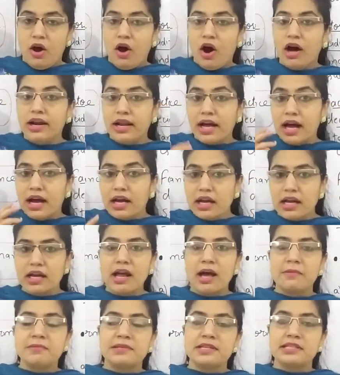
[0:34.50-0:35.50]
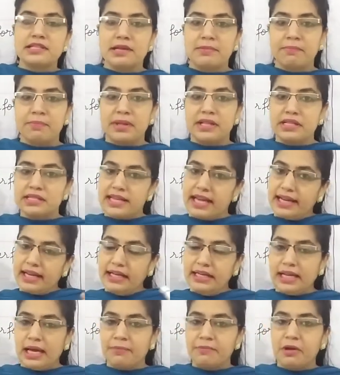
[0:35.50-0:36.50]
और अगर आपसे सिंपल
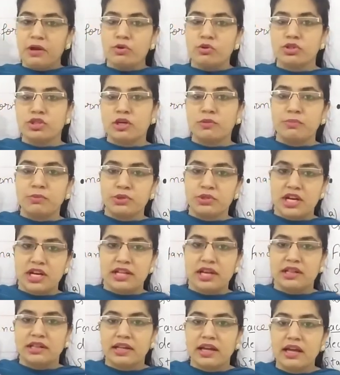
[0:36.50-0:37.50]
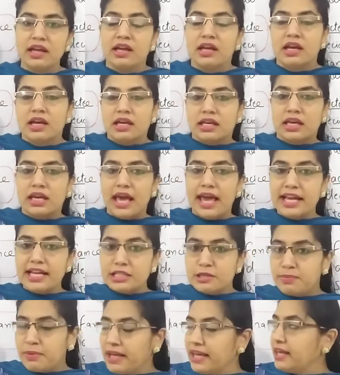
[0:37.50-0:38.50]
सेकेंड टाइप का क्वेश्चन पूछा जाता है कि
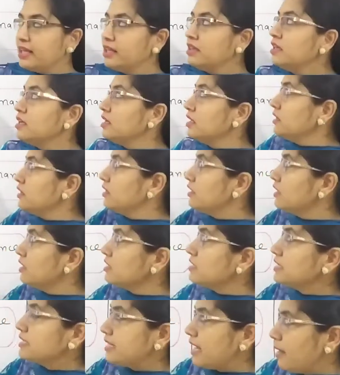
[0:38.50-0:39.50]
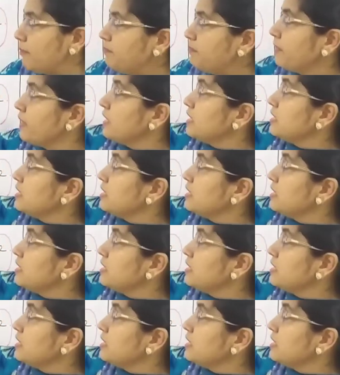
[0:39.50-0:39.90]
एक्सप्लेन द स्टेप